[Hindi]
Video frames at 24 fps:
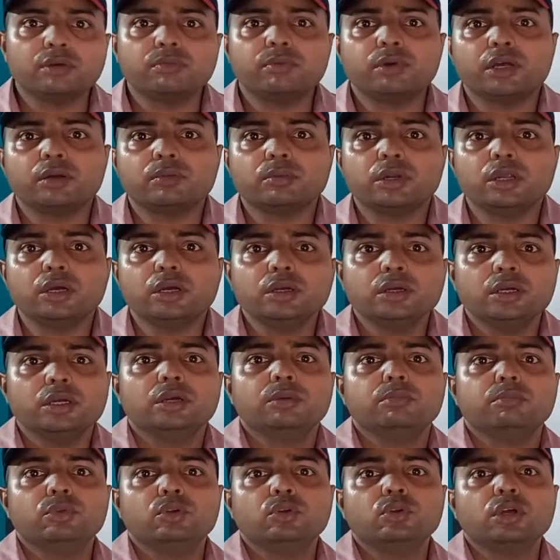का फार्मूला
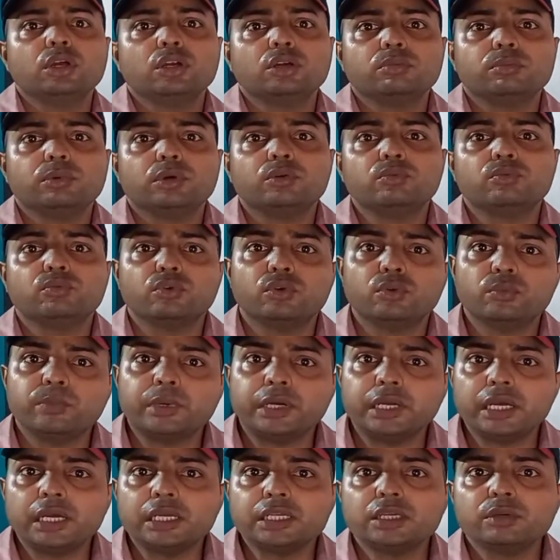म्यू नॉट पान फोर
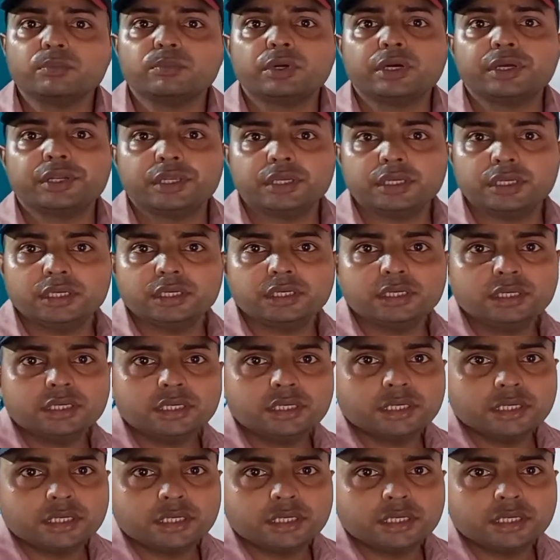पाई आई पान ए